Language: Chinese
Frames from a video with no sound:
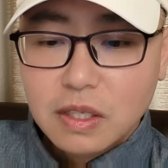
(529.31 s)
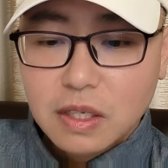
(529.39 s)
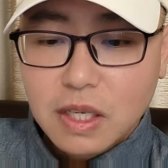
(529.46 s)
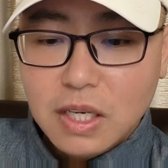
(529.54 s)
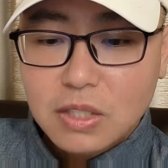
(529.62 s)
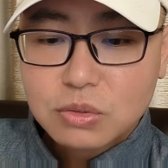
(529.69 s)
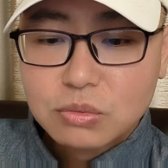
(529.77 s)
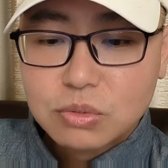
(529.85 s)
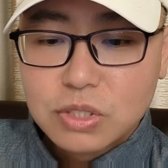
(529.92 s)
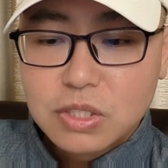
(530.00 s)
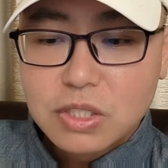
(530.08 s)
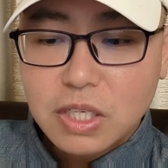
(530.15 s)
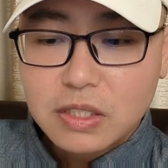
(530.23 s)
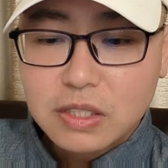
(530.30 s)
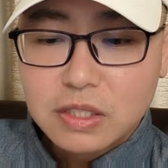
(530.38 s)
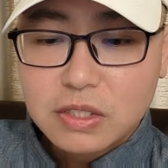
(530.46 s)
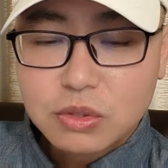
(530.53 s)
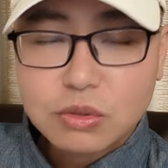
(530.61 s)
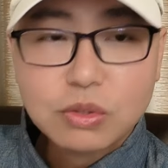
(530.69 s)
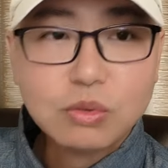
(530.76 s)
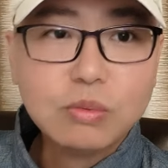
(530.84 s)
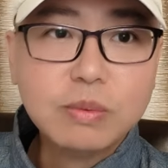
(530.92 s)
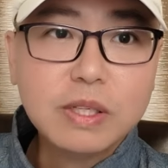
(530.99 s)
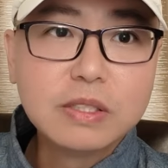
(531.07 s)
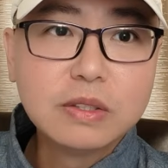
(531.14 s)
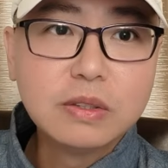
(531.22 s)
腊戍之战呢，就是赌
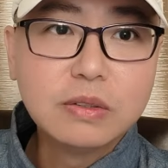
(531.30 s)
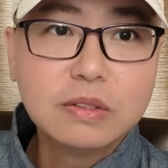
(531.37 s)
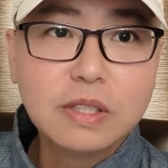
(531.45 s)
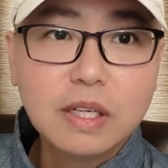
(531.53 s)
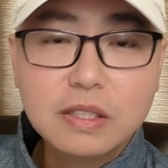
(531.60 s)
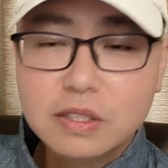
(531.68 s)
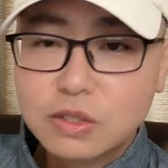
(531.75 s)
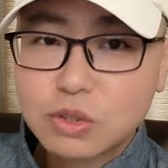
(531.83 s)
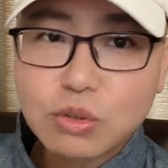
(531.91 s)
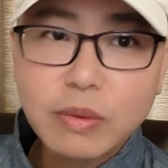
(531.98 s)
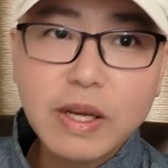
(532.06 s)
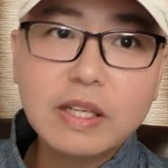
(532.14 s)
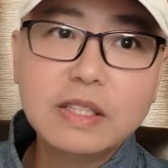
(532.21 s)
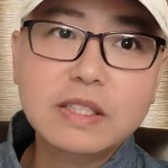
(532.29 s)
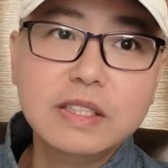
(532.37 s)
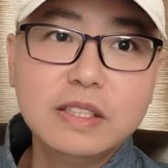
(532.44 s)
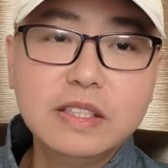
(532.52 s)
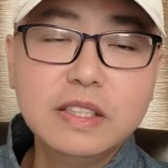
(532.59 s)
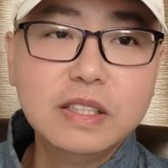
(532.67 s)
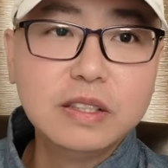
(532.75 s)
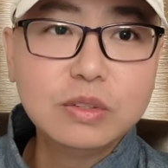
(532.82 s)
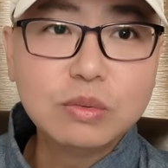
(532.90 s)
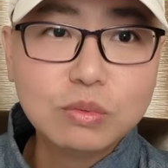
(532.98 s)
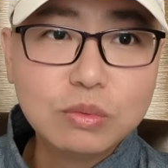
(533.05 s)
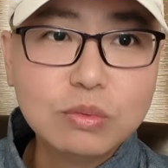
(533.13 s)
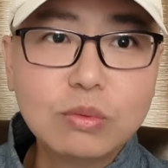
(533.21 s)
博行动啊！你说白了，你你能
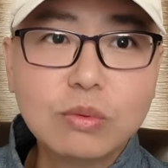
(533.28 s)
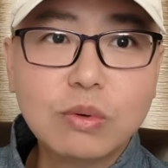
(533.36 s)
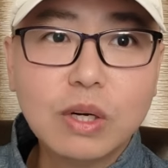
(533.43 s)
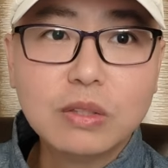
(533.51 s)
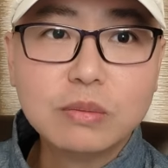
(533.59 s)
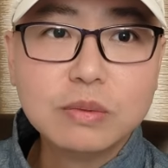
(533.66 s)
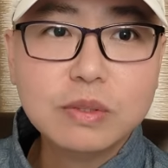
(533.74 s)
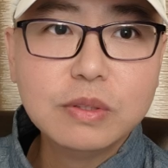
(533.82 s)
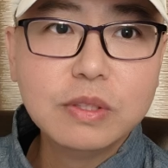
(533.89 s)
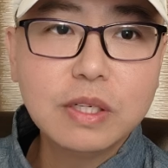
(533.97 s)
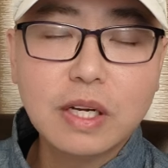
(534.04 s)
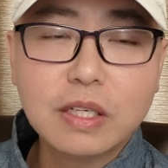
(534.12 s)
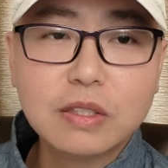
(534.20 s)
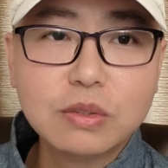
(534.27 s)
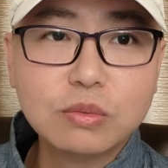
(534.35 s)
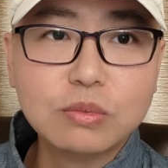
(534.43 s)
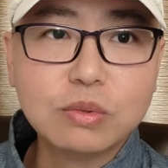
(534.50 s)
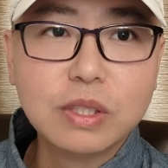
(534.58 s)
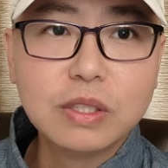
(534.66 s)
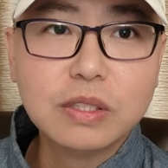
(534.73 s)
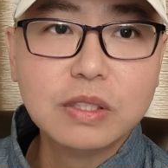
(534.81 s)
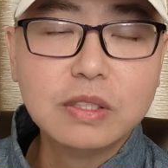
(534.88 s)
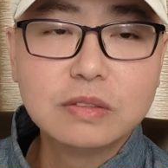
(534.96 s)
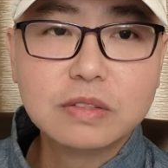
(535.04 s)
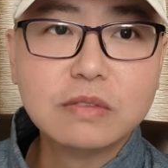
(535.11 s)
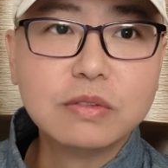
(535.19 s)
赌国万通军还是赌这
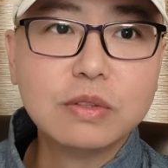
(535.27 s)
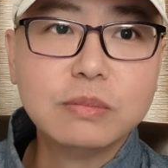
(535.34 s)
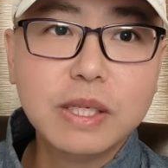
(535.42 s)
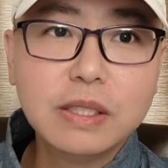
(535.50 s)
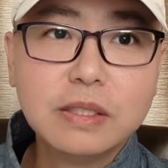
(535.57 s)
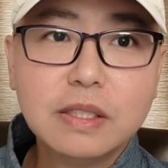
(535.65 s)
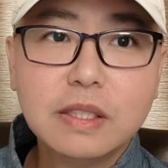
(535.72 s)
个政府军吗？